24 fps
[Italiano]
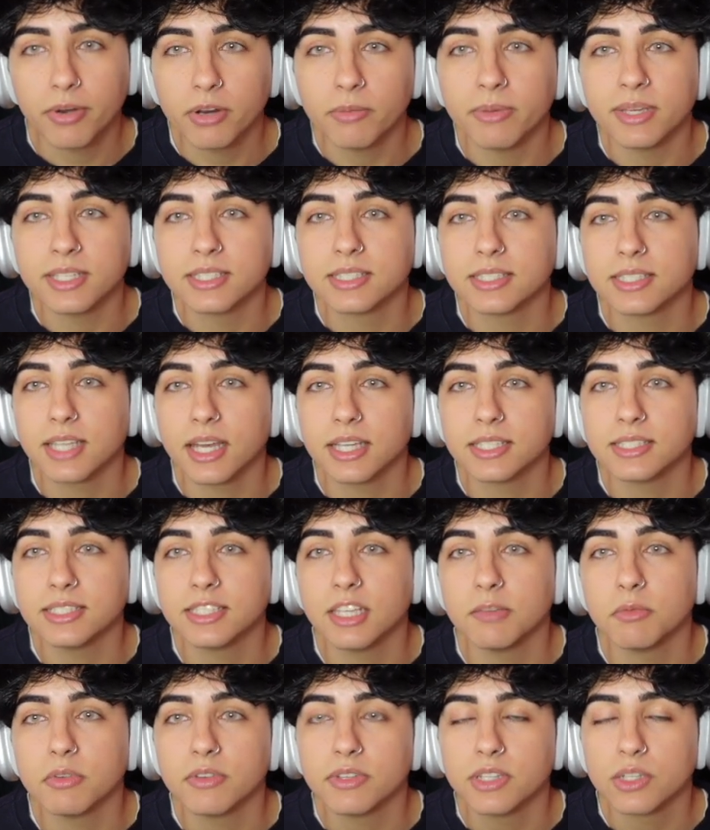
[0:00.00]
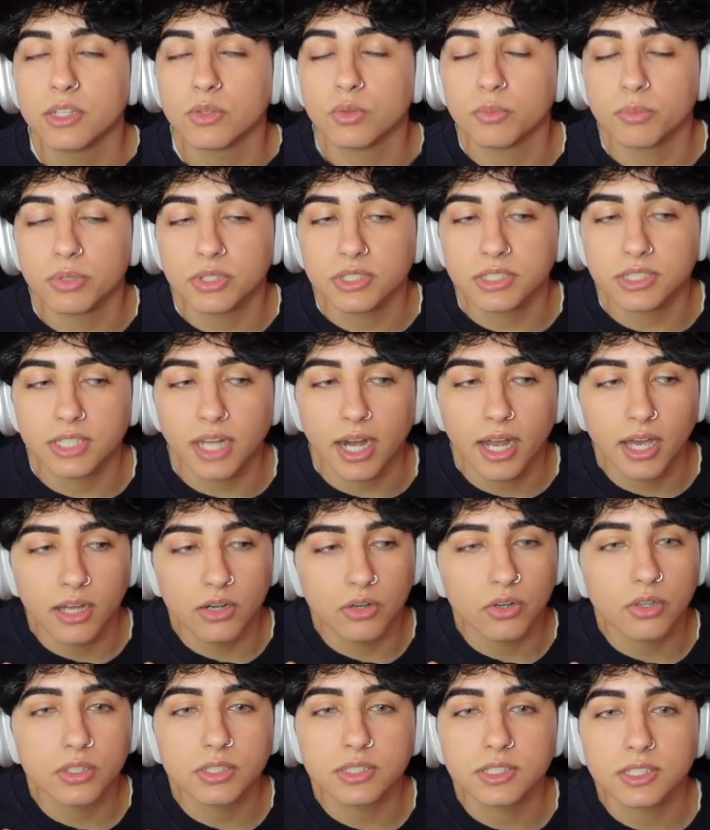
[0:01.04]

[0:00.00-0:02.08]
Premessa, se mi vedete un po' strano,